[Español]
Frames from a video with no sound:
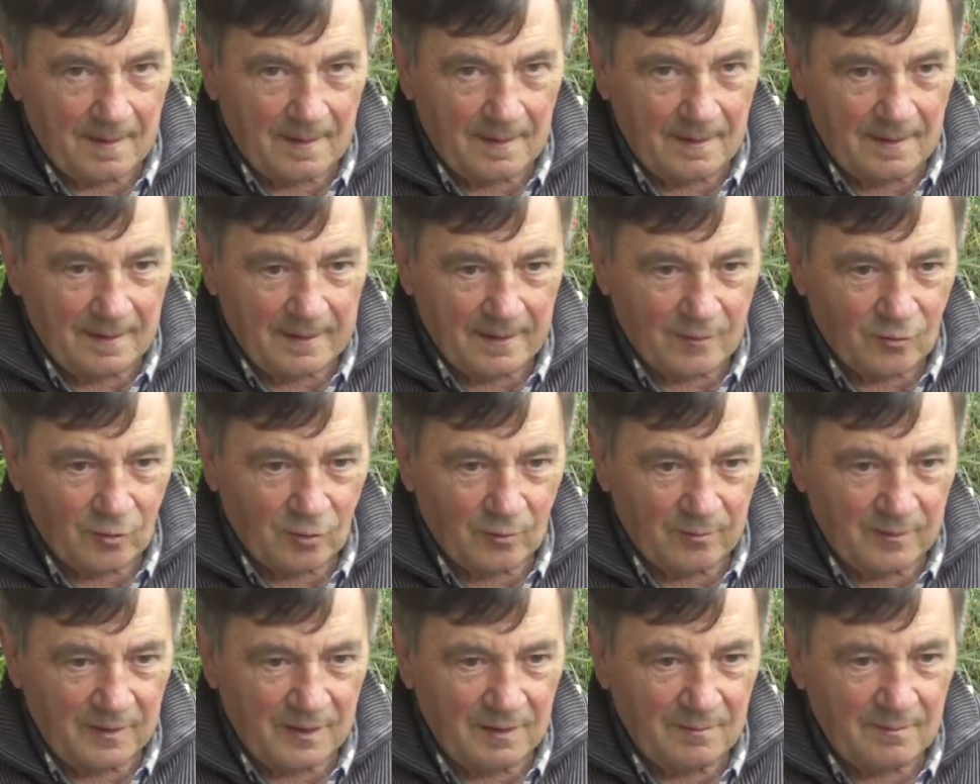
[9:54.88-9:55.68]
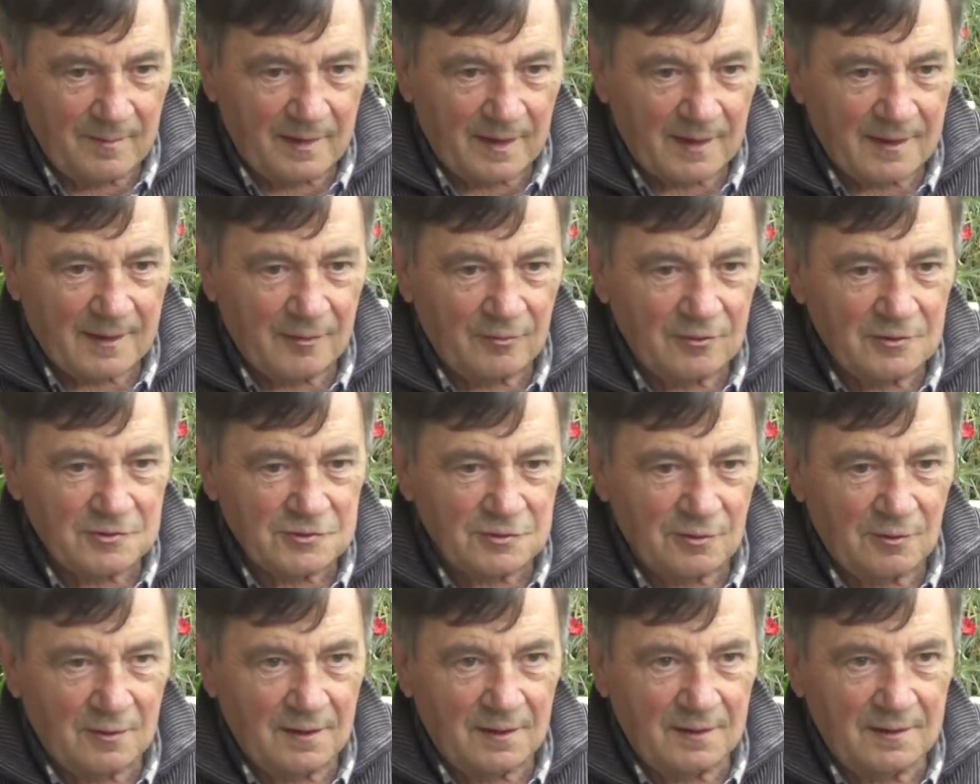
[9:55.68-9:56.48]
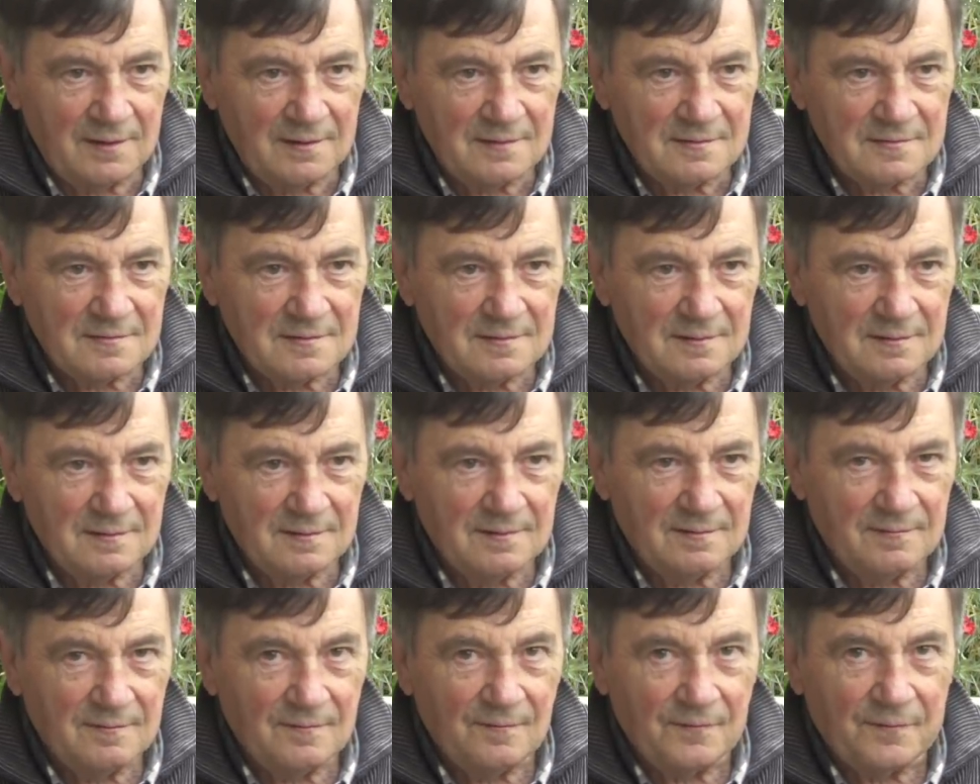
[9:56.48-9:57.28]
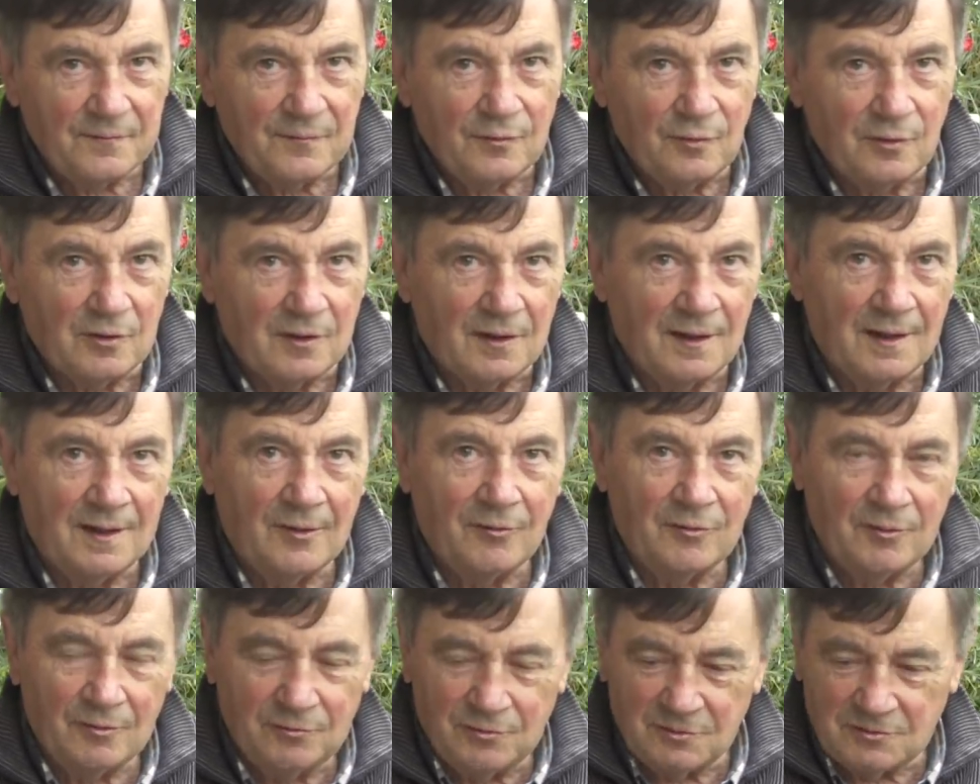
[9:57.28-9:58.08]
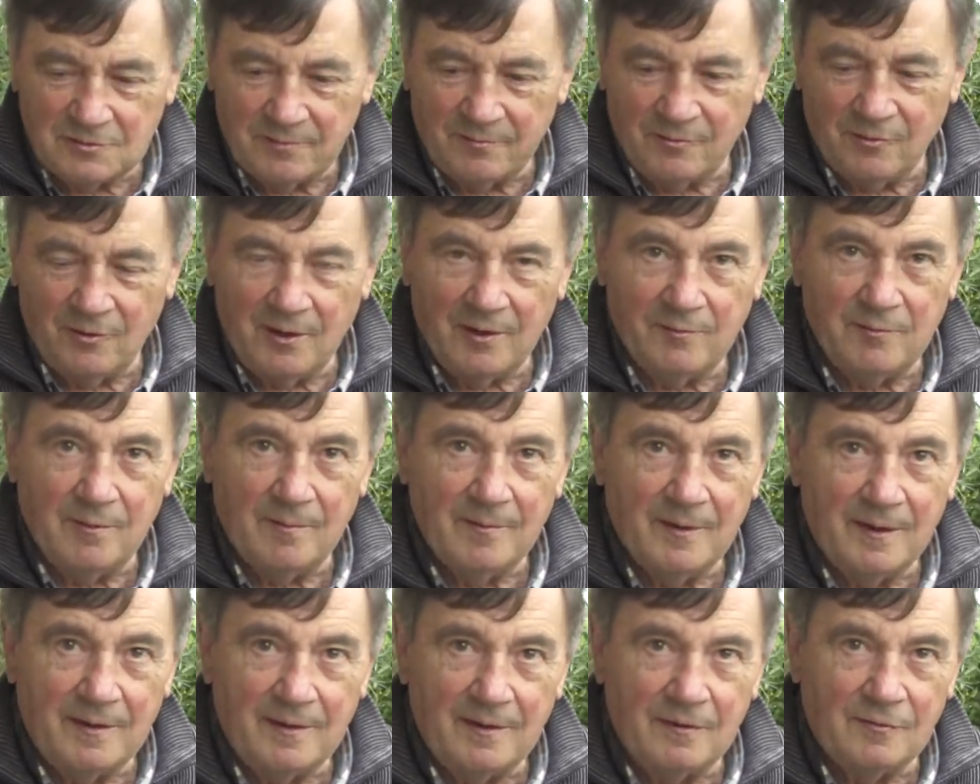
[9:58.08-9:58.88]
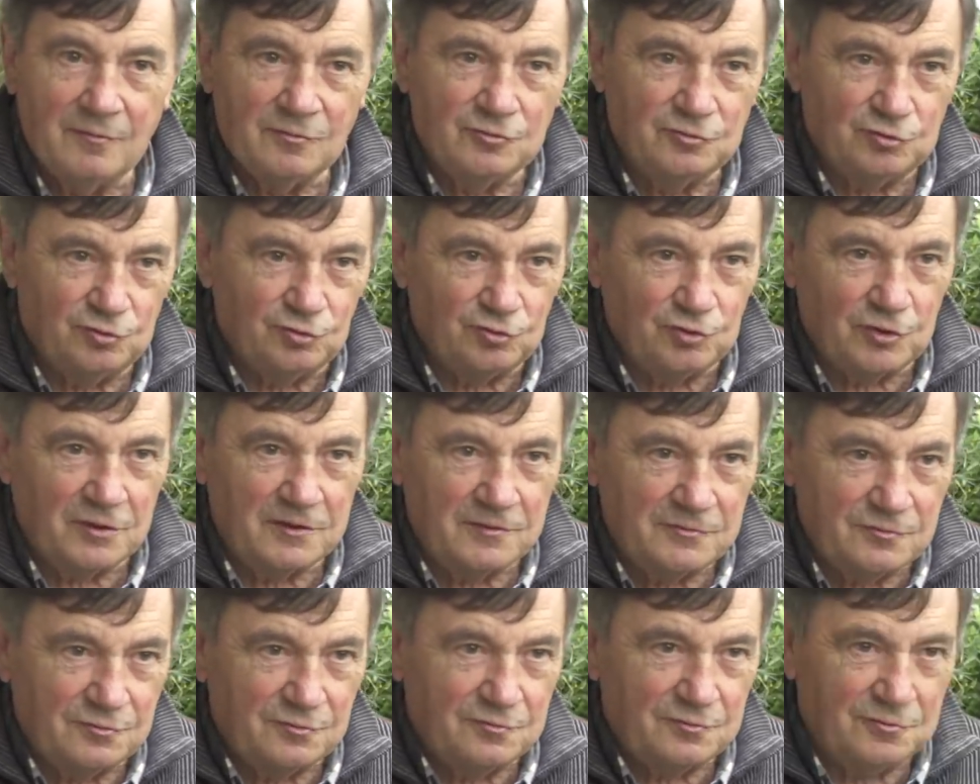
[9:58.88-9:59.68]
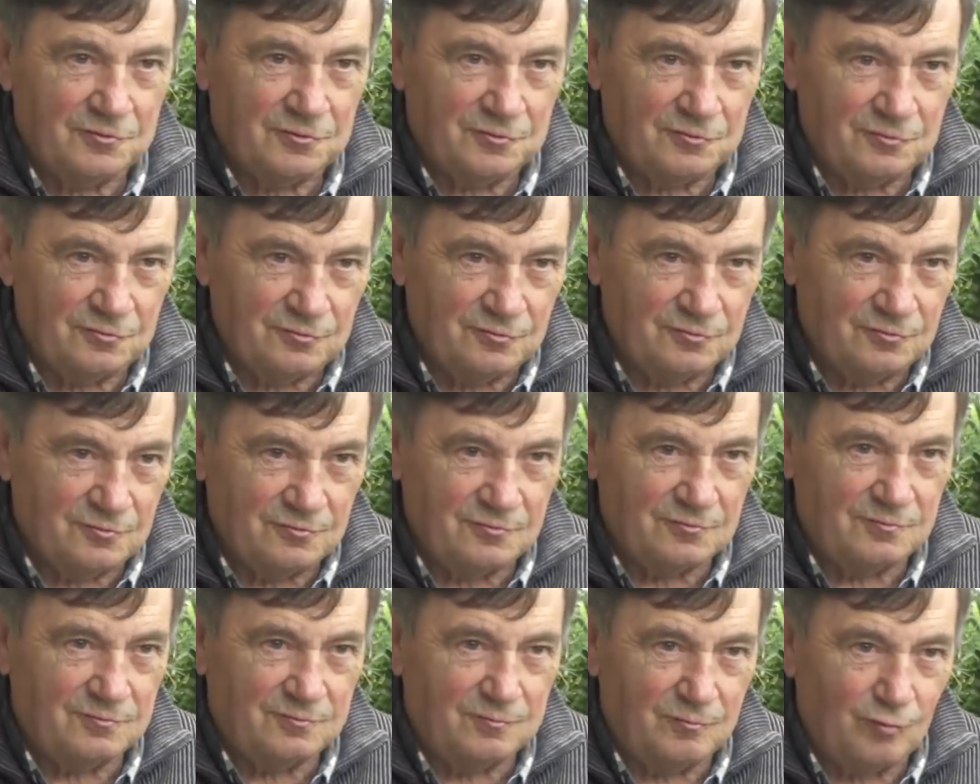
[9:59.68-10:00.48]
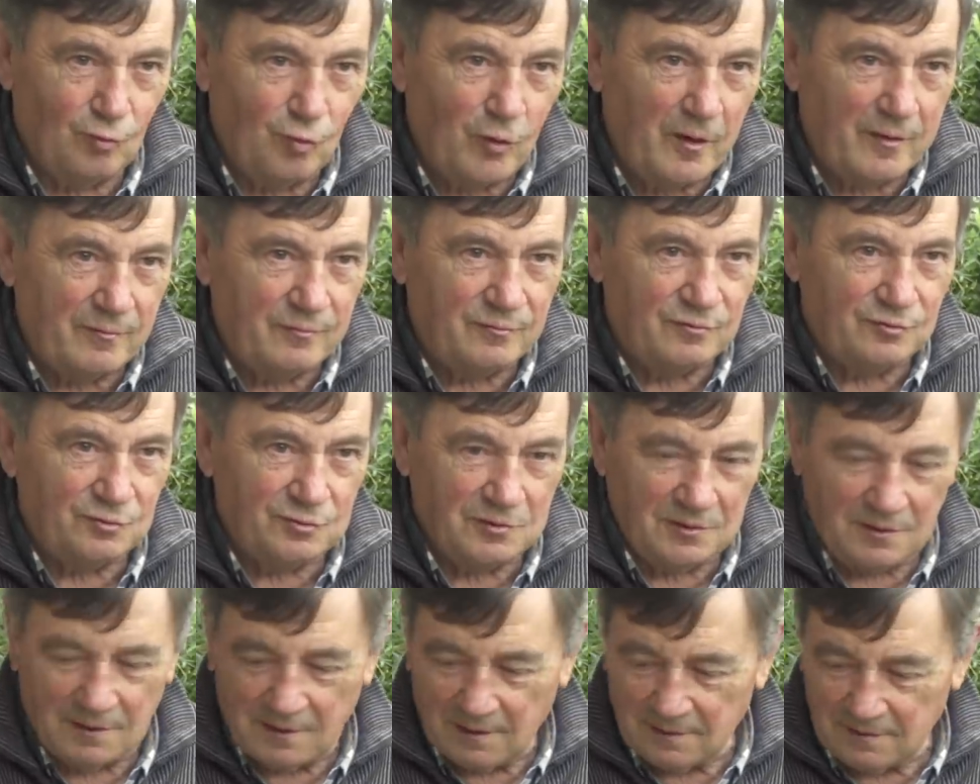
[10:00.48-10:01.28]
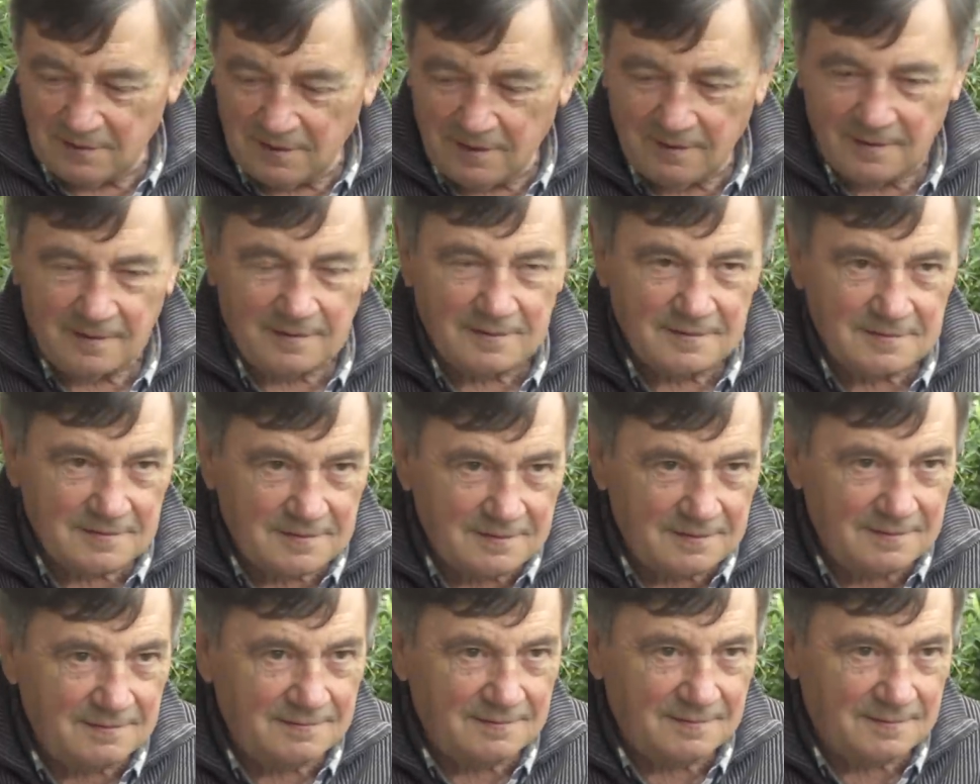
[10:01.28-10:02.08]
le comí en Mercado de Solares, porque al lado de donde se ponía mi madre con sus quesos y sus huevos y gallinas